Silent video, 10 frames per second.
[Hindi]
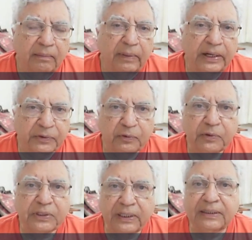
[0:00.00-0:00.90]

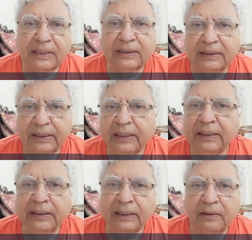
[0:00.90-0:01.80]
महसूस कर सकते हैं
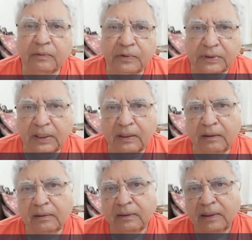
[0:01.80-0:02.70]
या उसका
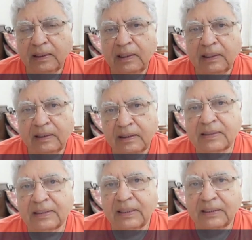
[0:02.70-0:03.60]

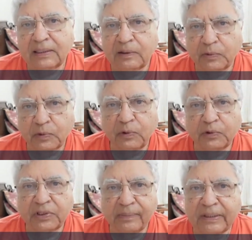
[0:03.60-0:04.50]
किस तरह से उसको
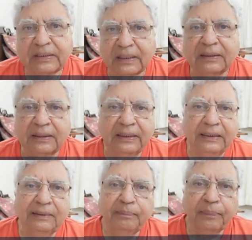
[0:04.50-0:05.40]
समझ सकते
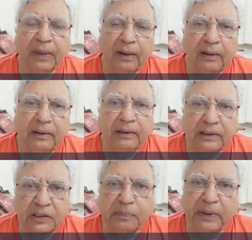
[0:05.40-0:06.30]
हैं
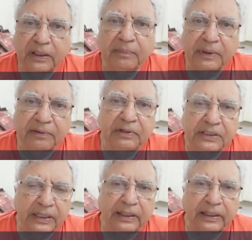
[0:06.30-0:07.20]
इस पर हमने
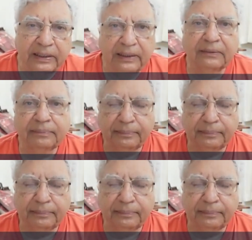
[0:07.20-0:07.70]
विचार किया